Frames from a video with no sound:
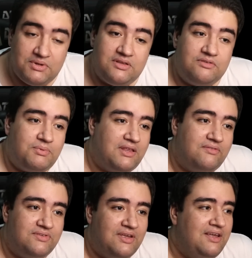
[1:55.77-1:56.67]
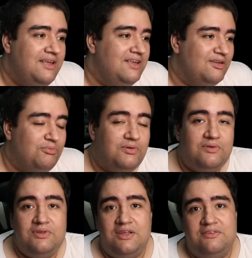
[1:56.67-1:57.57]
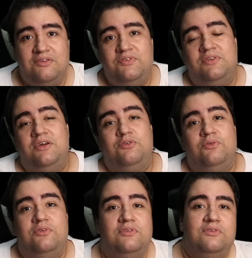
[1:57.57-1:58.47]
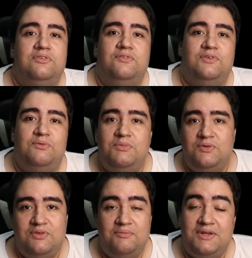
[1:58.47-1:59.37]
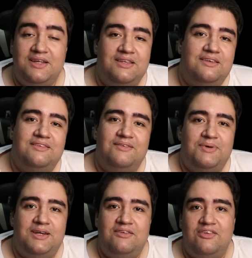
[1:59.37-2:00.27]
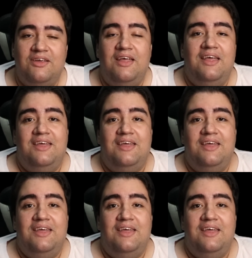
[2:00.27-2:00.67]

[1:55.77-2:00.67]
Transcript: no meio das palavras em português. Tá vendo, o cartoonizando que você fez comigo? Sei, brincadeiras à parte.